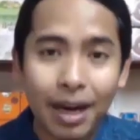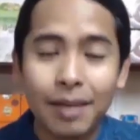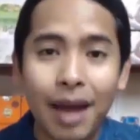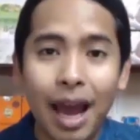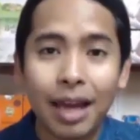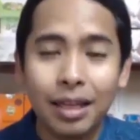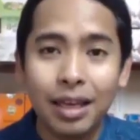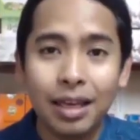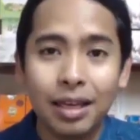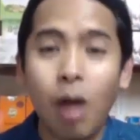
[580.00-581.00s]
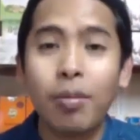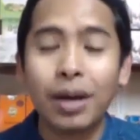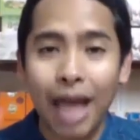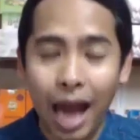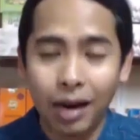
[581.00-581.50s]
ปริมาณที่รอ
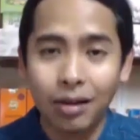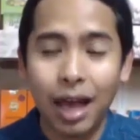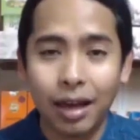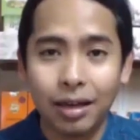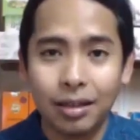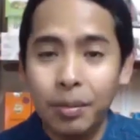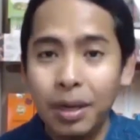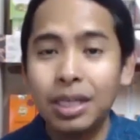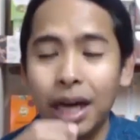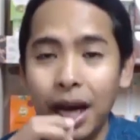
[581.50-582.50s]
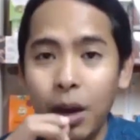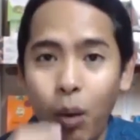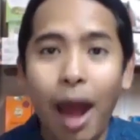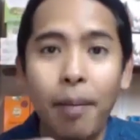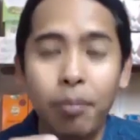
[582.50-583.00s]
บกระถางแล้วกัน เพื่อนๆเคย
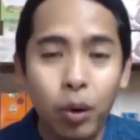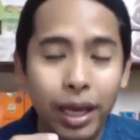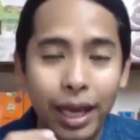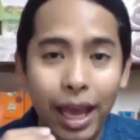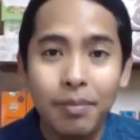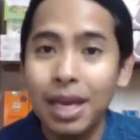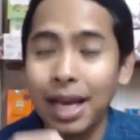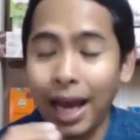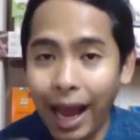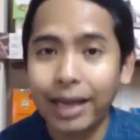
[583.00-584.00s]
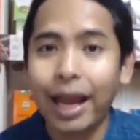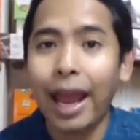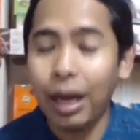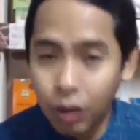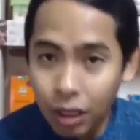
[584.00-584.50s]
หว่านปุ๋ยเคมีขนาด
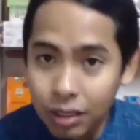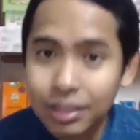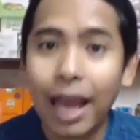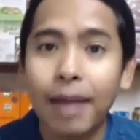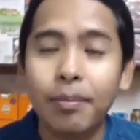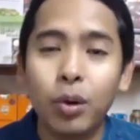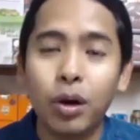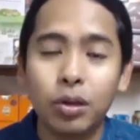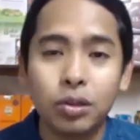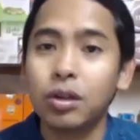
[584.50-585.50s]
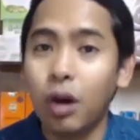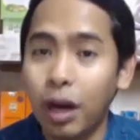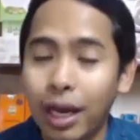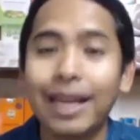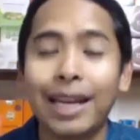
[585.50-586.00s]
ไหนเราก็ใส่ปุ๋ยของจอน
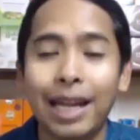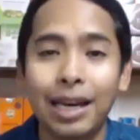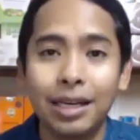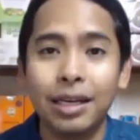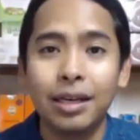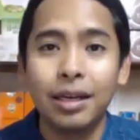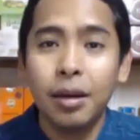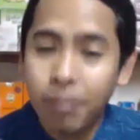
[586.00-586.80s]
คอยขนาดนั้นเลย